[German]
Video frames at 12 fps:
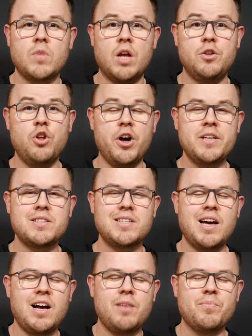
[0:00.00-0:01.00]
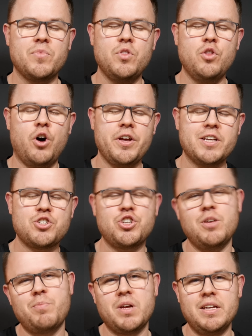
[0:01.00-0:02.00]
Neues Jahr, neuer Chip.